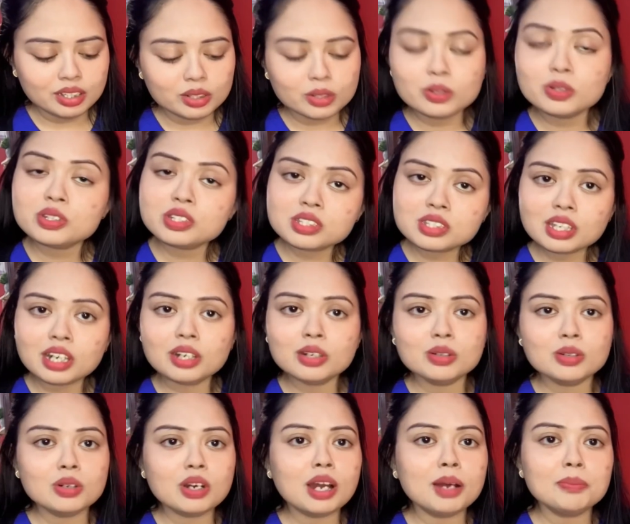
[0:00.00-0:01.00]
गुस्सा
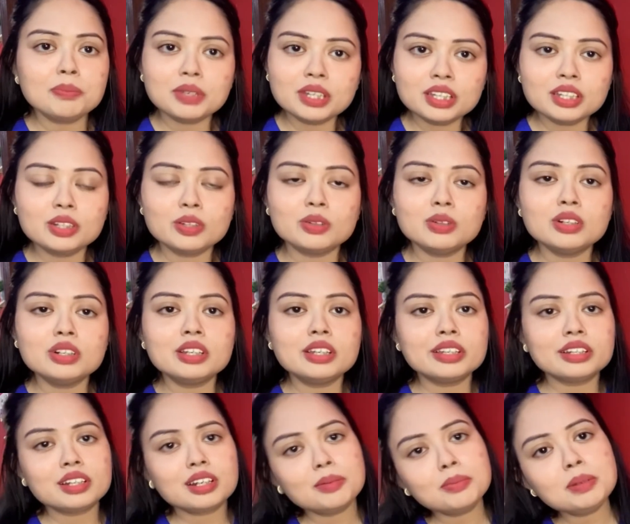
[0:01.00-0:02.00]
हो आप नहीं हो
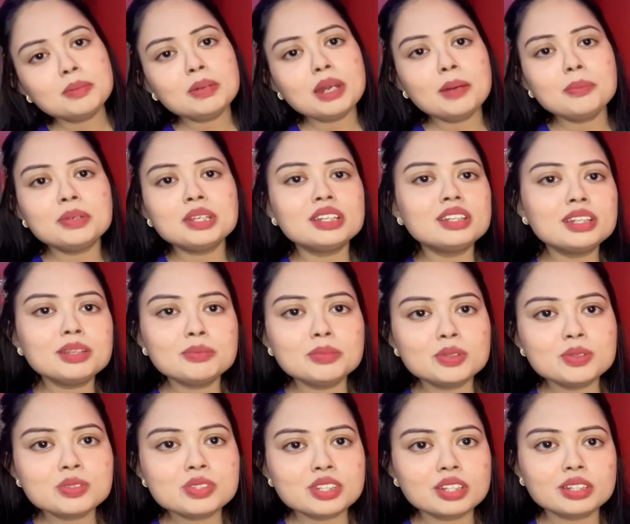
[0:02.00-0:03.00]
कभी भी आप ये नहीं
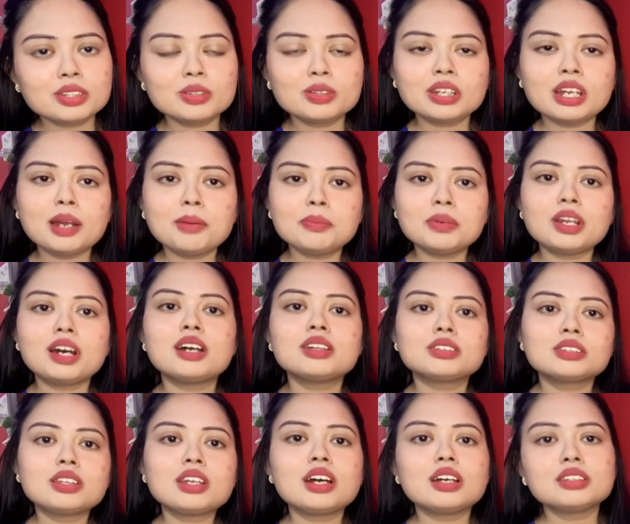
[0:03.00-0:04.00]
बोल सकते हो कि आप
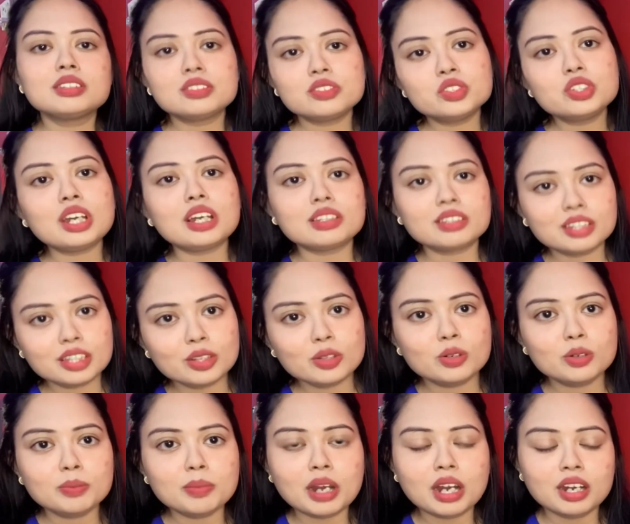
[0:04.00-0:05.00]
रात रात जाते
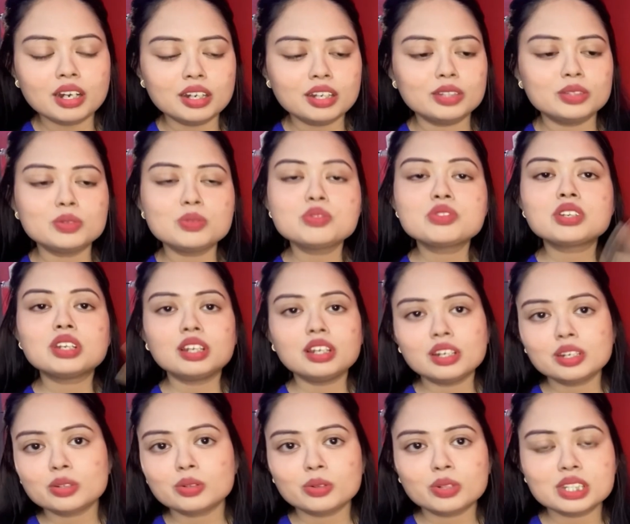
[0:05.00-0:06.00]
हो बाहर दूसरे
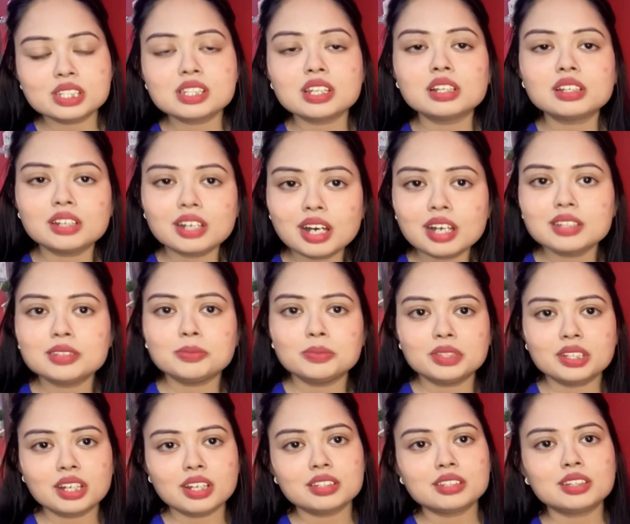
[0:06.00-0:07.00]
लड़कों के साथ रात
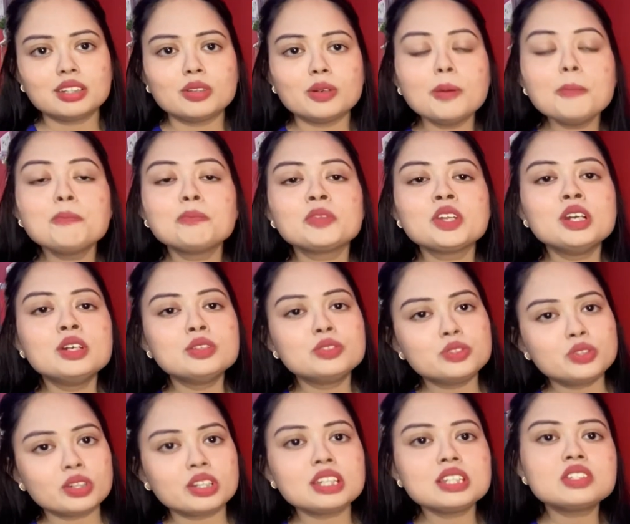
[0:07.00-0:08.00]
बिताते हो
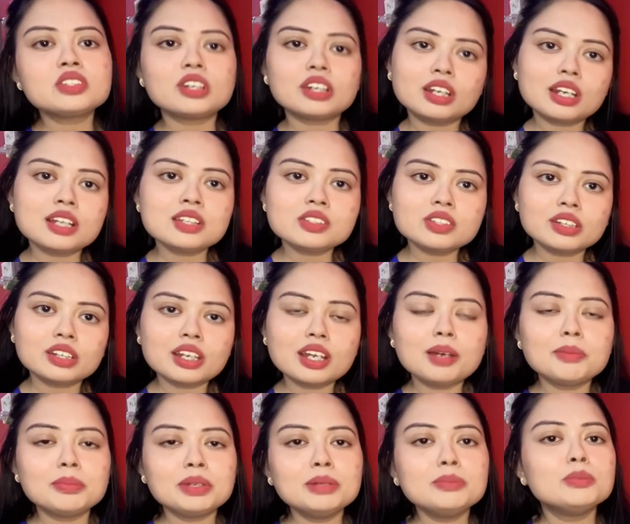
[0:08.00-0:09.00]
जो कि झगड़ा झगड़ा
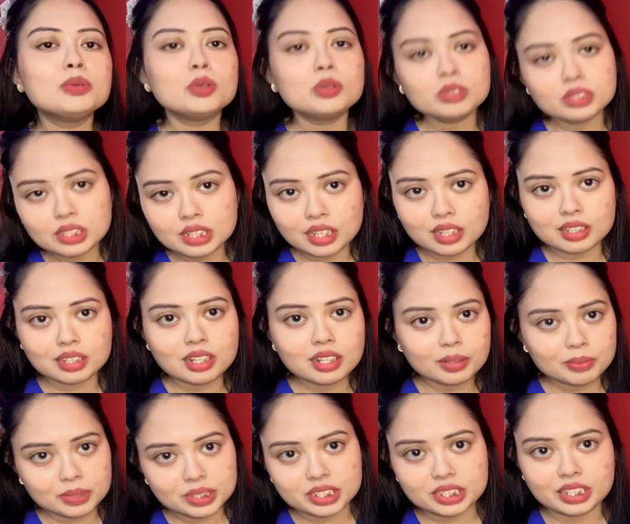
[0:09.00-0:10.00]
में बोल दिया था
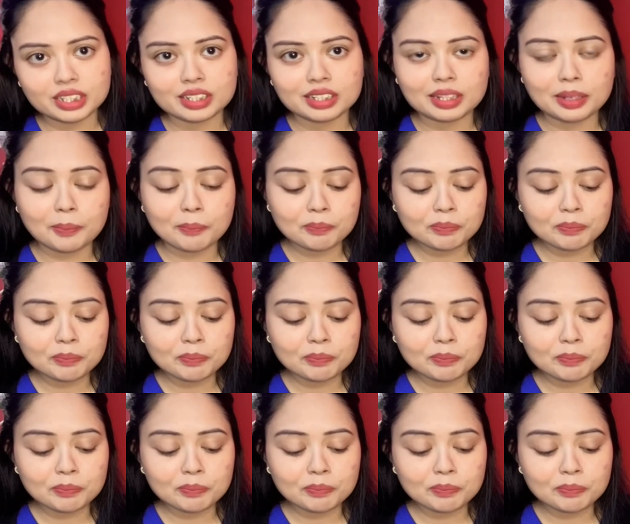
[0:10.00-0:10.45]
अभिषेक ने